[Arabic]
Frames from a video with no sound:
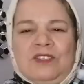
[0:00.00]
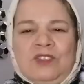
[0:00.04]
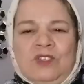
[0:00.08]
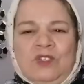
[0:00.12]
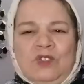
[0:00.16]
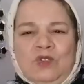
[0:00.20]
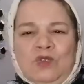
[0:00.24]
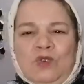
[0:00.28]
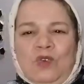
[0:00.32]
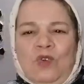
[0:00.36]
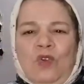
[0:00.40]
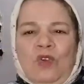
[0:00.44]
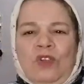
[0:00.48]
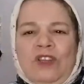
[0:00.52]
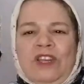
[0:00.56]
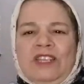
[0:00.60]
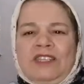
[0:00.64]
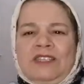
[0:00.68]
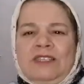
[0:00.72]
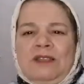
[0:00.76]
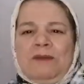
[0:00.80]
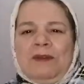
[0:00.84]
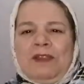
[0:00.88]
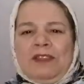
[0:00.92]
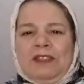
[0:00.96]
السوق
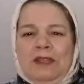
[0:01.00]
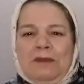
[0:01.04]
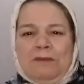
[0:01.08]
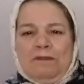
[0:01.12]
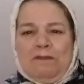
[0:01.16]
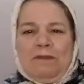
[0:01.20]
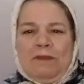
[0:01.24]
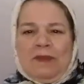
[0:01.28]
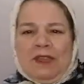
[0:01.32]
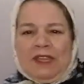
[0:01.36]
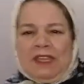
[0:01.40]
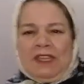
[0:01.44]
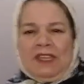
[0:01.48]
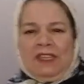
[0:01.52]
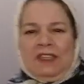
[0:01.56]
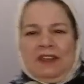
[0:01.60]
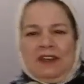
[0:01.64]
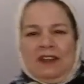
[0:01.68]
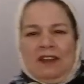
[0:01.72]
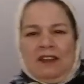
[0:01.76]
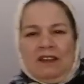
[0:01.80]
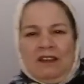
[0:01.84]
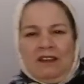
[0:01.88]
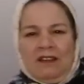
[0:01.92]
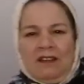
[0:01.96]
نازله بقد
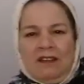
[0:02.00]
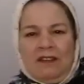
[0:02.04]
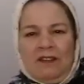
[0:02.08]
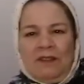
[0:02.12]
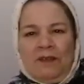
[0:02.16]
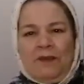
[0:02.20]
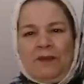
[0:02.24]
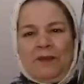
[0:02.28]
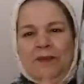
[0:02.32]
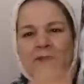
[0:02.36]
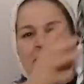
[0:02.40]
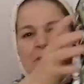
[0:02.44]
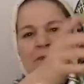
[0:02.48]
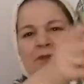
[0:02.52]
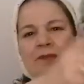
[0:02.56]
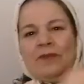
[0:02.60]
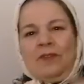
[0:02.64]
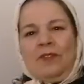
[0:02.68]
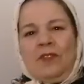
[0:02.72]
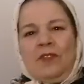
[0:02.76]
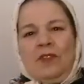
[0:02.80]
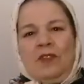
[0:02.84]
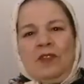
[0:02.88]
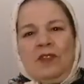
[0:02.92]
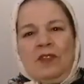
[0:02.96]
الماكينه
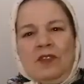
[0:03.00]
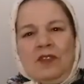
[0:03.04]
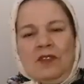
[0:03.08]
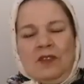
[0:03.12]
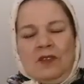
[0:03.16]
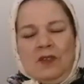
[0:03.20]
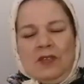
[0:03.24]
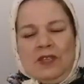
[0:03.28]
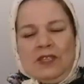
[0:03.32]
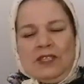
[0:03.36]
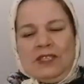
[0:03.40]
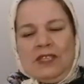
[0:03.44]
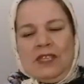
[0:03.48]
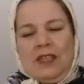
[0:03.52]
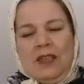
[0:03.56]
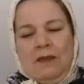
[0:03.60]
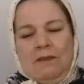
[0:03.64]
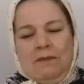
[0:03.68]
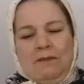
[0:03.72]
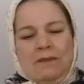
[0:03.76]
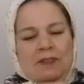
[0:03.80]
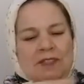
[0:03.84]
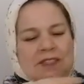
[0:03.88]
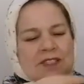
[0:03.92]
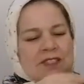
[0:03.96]

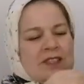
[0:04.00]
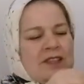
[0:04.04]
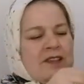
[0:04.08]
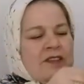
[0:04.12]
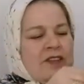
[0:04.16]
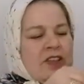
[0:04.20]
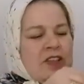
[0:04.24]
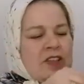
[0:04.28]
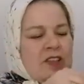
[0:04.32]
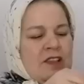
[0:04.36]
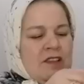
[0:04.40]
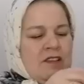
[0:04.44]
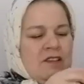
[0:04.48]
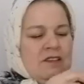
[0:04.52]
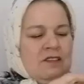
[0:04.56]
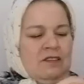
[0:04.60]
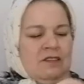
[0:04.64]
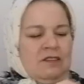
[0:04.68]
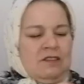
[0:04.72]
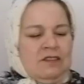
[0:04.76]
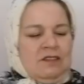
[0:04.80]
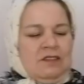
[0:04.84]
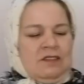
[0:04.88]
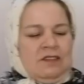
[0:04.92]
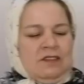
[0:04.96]
سامبل صراحه
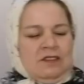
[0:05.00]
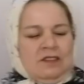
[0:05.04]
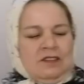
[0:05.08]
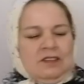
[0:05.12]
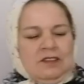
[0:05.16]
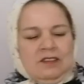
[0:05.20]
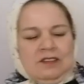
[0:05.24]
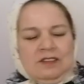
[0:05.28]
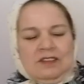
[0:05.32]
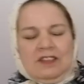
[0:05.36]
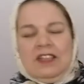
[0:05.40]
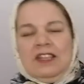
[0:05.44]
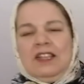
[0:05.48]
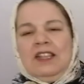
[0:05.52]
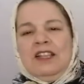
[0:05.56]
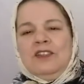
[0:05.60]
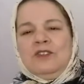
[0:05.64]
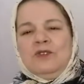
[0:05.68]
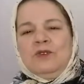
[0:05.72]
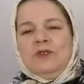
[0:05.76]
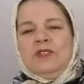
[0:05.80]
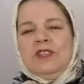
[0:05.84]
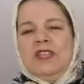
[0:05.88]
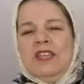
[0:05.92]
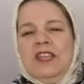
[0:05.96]
راح
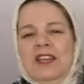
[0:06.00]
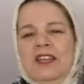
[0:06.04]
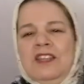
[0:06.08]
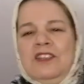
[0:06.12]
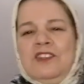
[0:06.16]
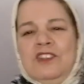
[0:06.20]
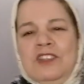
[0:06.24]
طلعت غزاله هاد